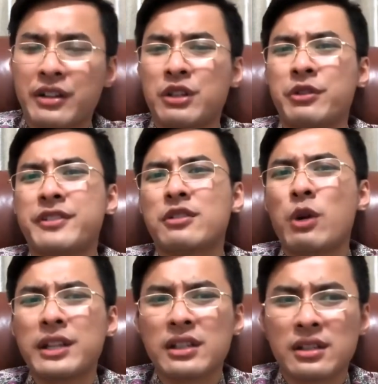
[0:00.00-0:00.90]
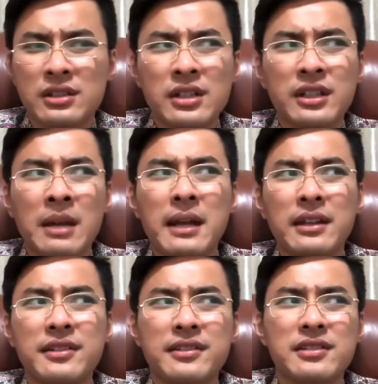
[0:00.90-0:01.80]
有四关键将近他妈的
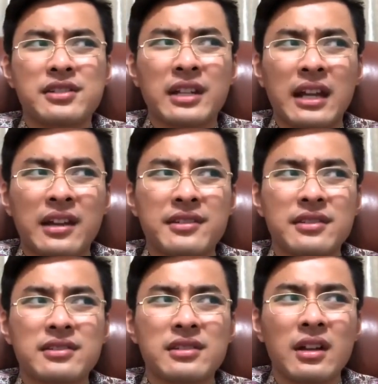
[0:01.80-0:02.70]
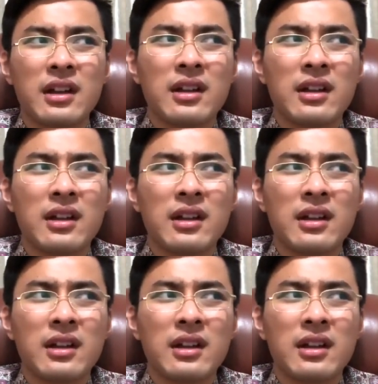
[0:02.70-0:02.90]
四十年了，四十